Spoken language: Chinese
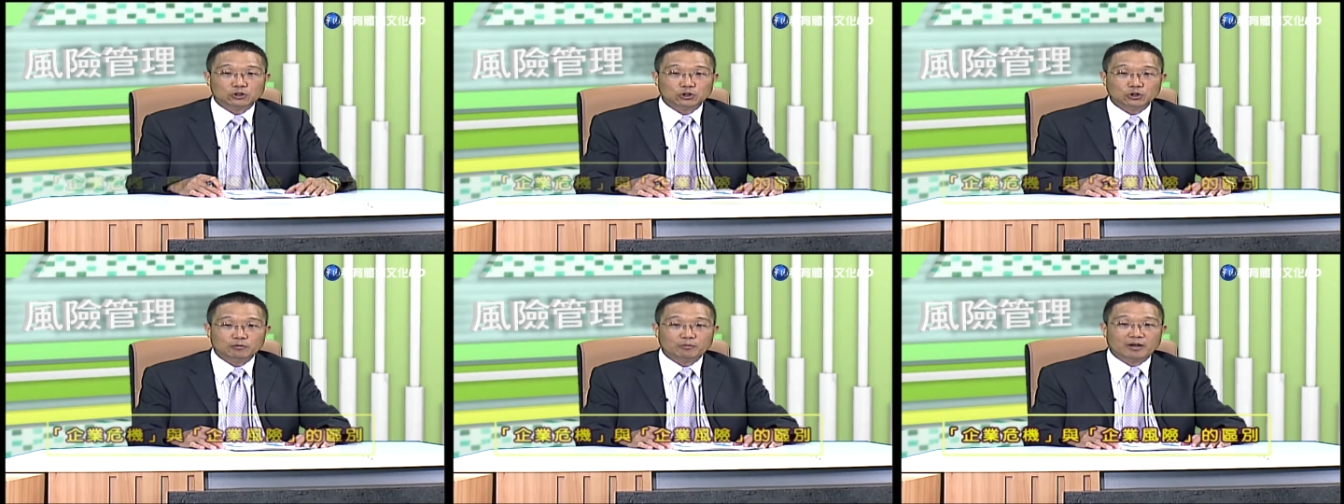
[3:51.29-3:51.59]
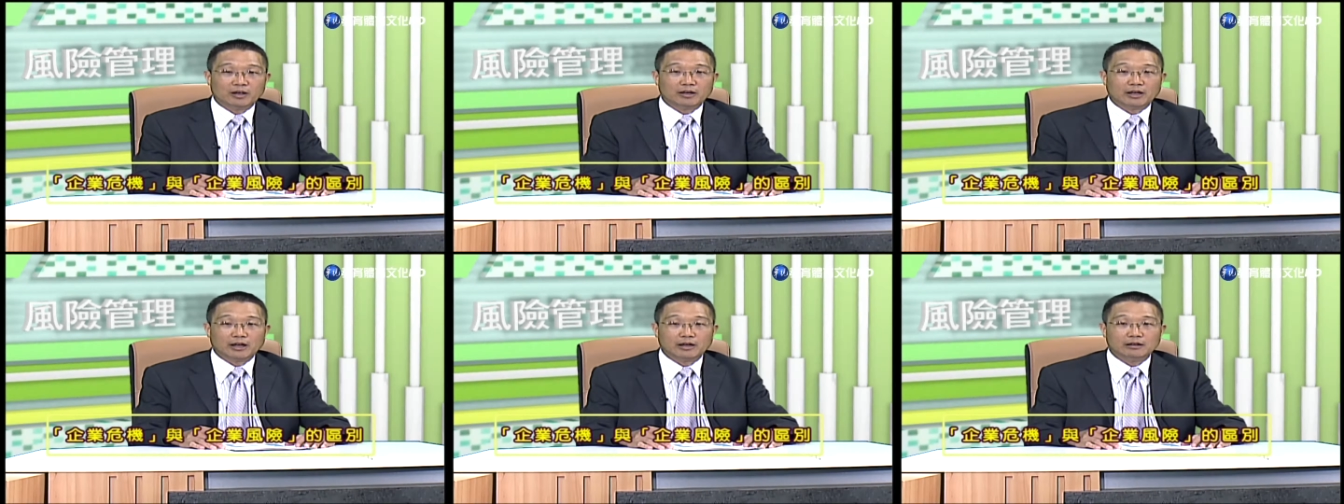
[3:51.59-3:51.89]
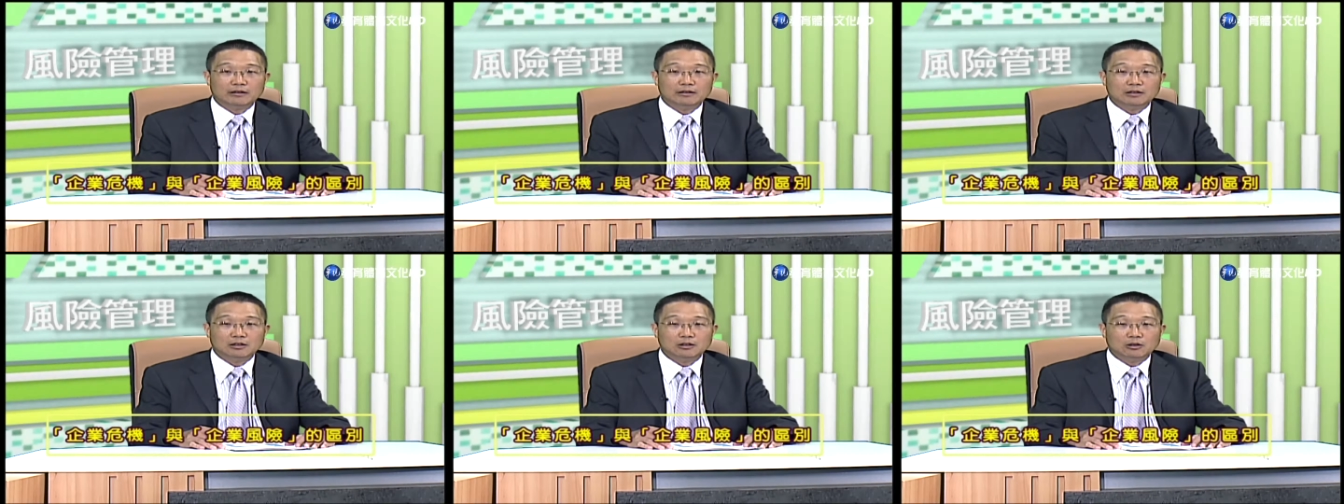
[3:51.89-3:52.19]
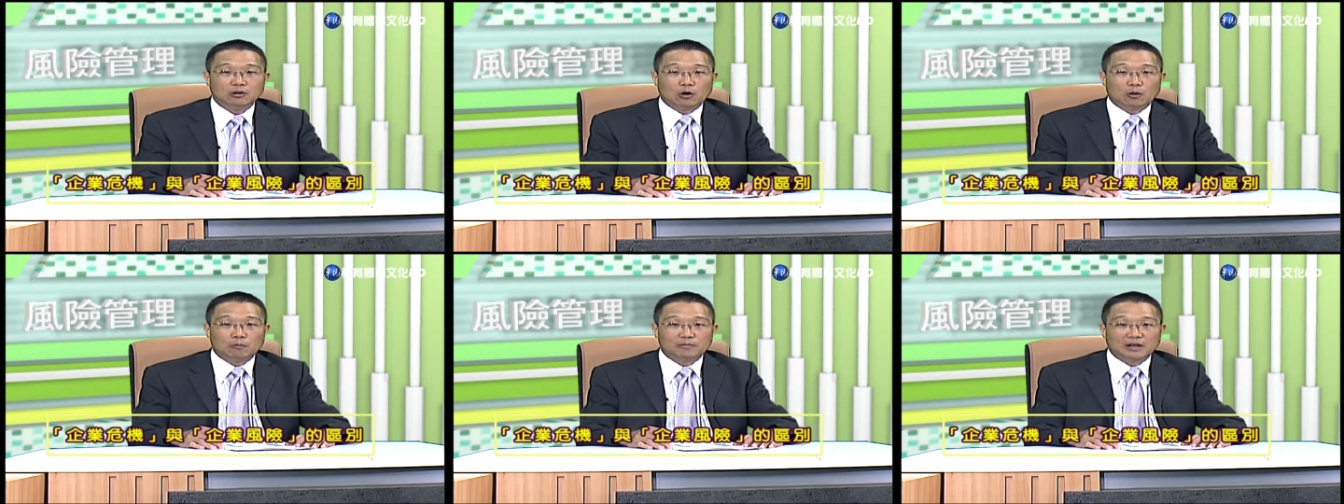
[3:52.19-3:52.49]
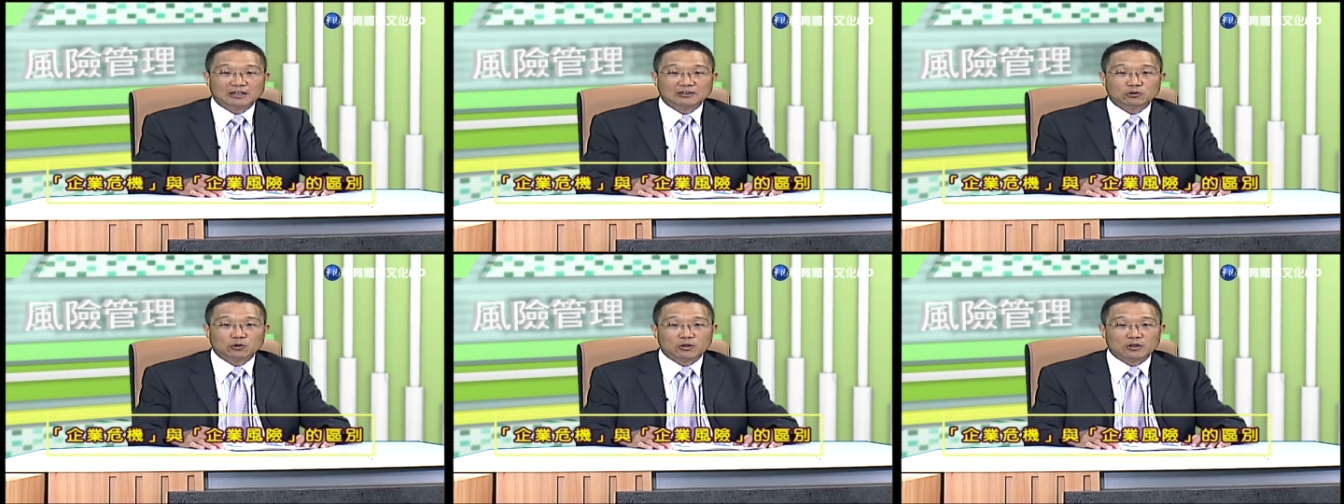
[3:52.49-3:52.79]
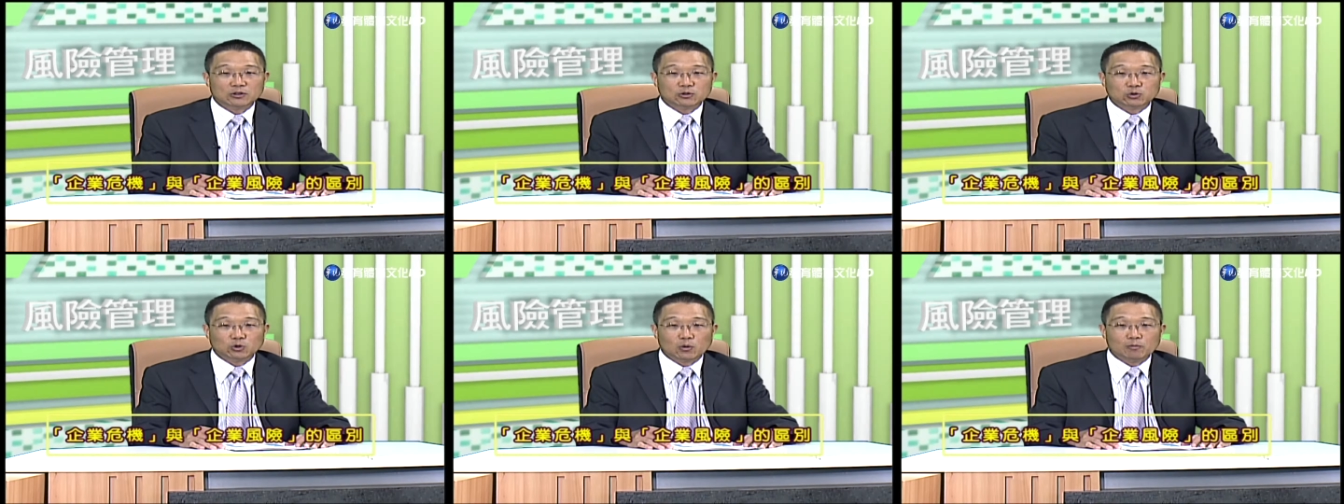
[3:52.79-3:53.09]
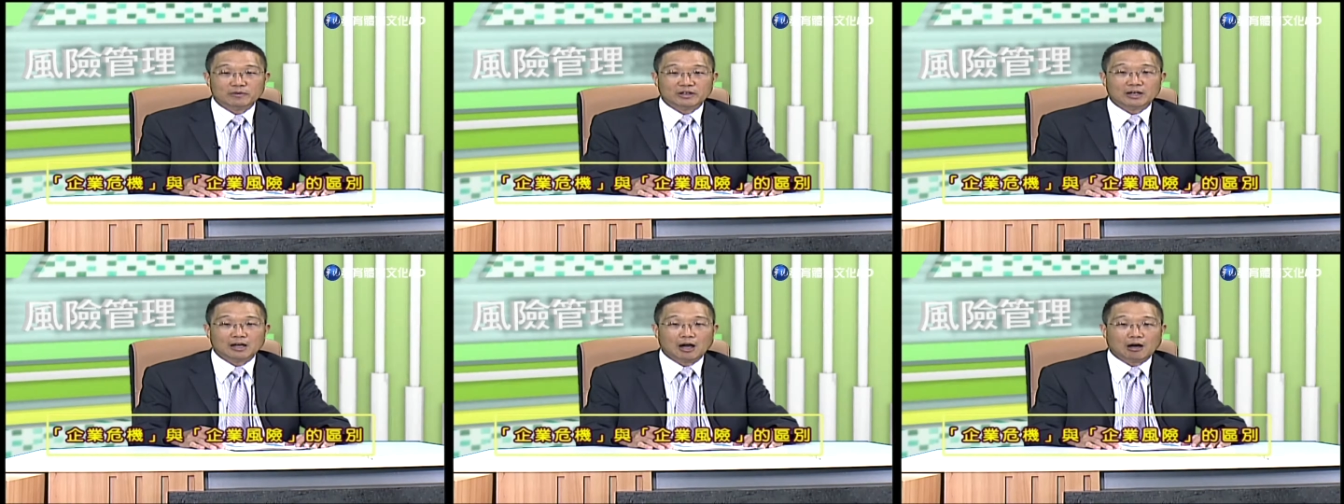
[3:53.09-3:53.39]
区别呢？我们来做一个说
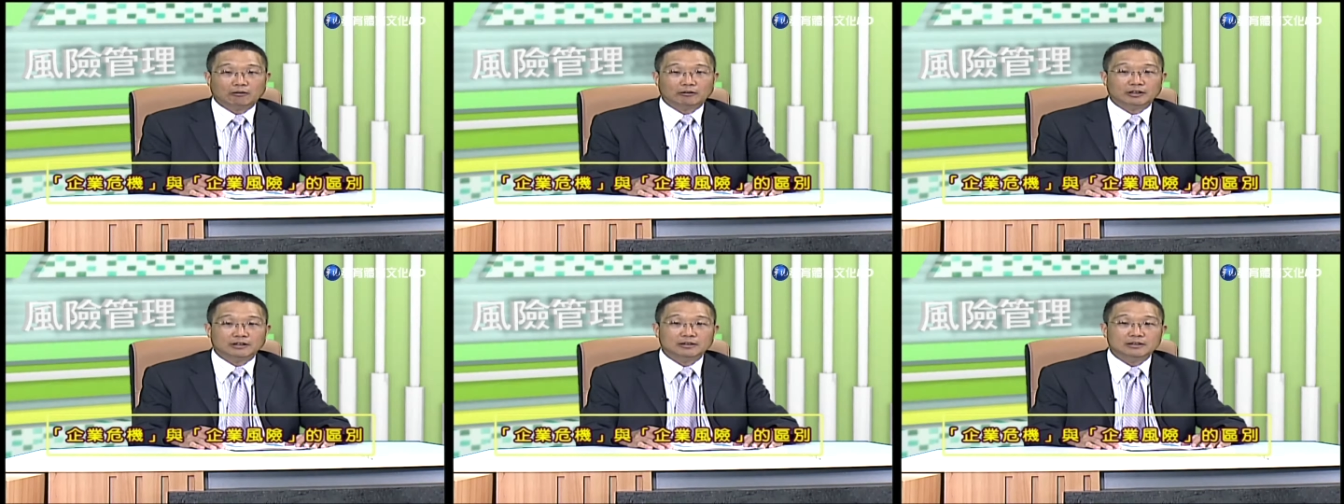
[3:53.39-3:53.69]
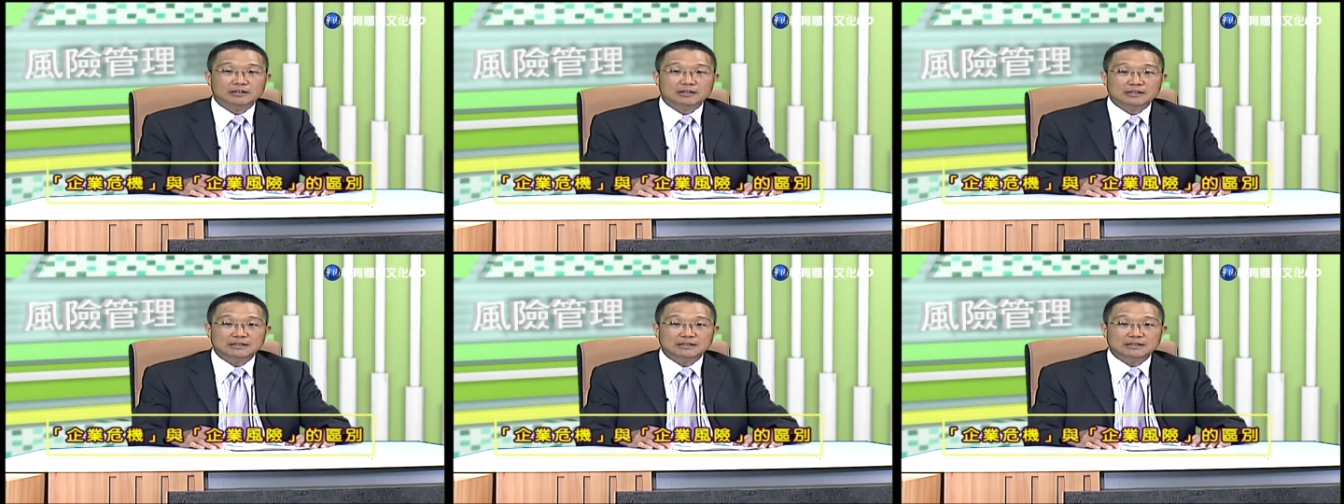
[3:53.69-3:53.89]
明好了。